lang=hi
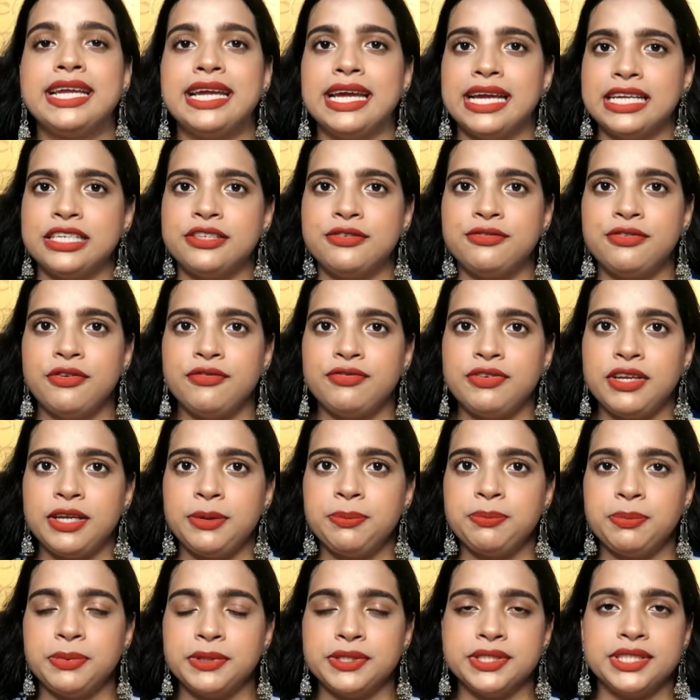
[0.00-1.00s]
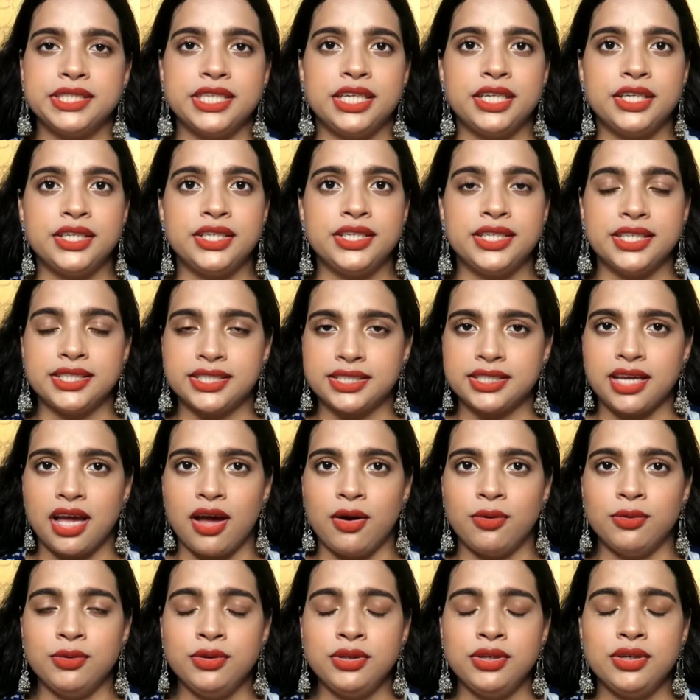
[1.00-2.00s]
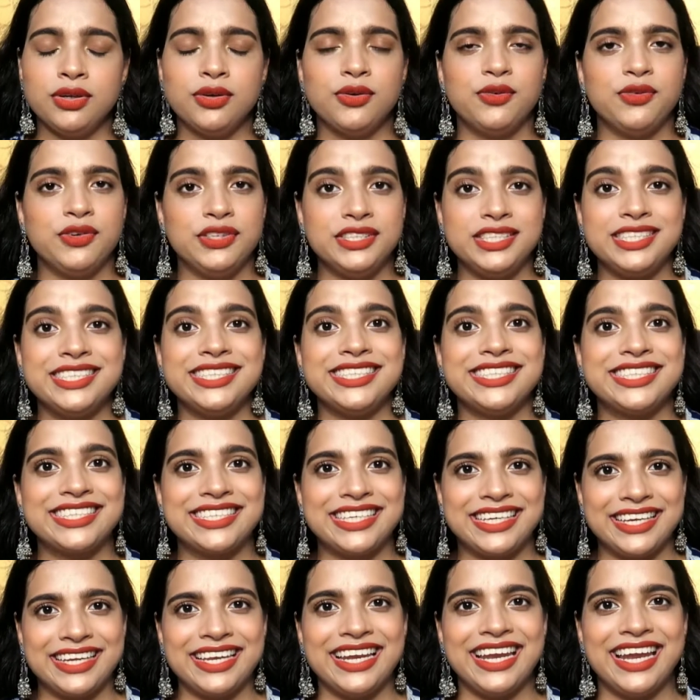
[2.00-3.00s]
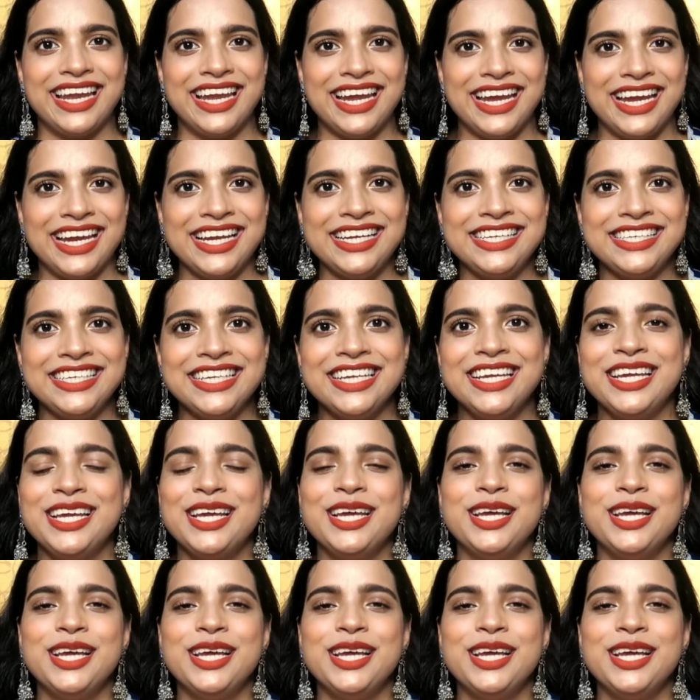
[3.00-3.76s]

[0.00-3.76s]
गेट फिफ्टीन परसेंट डिस्काउंट विच इज ग्रेट